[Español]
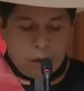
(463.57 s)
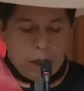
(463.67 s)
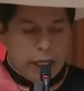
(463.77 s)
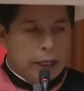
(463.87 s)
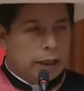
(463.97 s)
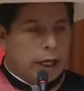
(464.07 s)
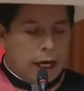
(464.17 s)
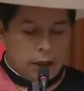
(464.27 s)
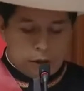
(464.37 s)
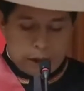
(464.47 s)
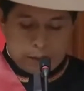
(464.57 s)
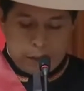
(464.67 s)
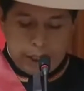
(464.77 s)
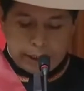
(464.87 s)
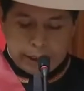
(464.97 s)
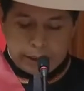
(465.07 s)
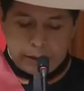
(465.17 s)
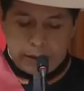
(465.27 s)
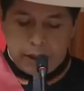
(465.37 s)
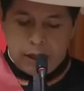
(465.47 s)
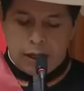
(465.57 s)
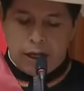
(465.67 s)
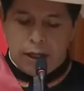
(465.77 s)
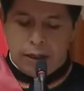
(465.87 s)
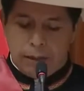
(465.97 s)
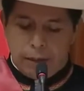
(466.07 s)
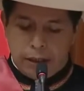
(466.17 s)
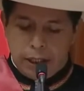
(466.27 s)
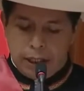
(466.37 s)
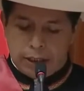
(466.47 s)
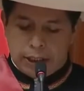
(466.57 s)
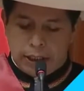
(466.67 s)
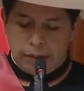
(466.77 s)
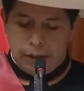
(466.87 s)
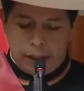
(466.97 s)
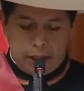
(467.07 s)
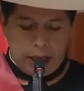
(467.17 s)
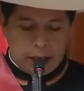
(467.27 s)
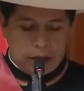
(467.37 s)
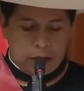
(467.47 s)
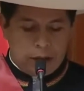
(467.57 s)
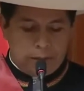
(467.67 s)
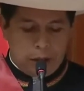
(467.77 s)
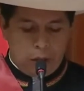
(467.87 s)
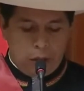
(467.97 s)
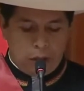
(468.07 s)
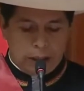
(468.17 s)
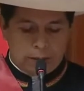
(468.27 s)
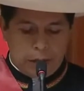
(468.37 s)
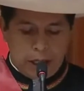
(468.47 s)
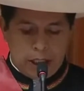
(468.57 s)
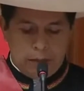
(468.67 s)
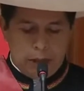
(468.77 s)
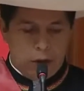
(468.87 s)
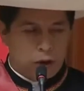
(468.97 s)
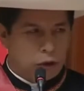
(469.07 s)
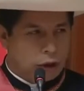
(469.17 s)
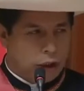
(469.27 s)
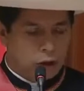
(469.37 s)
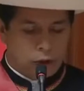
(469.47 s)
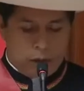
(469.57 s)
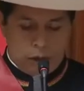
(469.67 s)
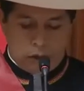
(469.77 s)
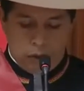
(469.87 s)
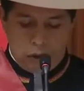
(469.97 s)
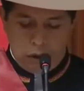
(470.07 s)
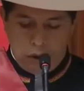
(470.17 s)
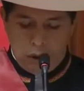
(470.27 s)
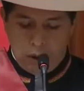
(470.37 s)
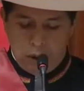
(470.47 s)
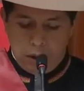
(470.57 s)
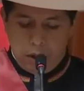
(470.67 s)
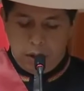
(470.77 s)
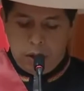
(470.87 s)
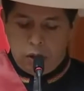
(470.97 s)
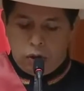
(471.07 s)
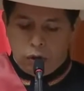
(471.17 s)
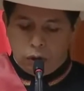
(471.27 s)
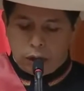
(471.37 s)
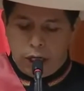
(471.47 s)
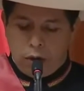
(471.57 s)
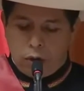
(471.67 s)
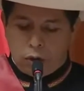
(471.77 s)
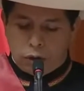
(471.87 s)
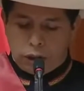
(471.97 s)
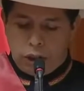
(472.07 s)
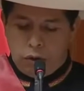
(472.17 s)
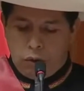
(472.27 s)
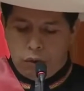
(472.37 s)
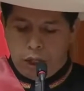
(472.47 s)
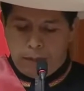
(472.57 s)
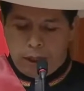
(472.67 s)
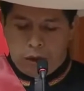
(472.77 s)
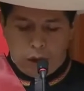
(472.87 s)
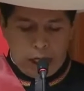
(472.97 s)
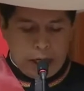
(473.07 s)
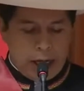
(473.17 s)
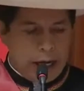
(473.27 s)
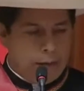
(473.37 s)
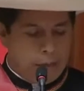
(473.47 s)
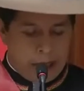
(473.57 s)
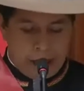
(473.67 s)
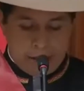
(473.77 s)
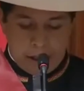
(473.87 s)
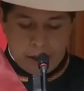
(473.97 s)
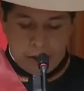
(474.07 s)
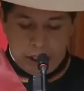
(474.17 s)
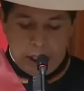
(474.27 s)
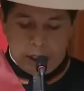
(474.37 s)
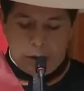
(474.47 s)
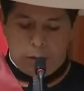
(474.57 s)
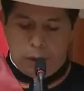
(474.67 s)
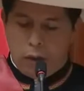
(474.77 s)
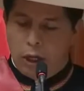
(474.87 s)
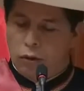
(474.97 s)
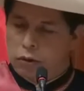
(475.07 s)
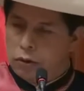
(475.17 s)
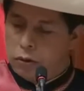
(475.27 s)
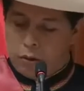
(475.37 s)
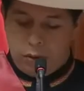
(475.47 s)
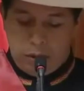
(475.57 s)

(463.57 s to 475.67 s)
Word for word: 40 años después, la independencia del virreinato del Perú de España en 1821 no trajo consigo una mejora real para la mayoría de los peruanos.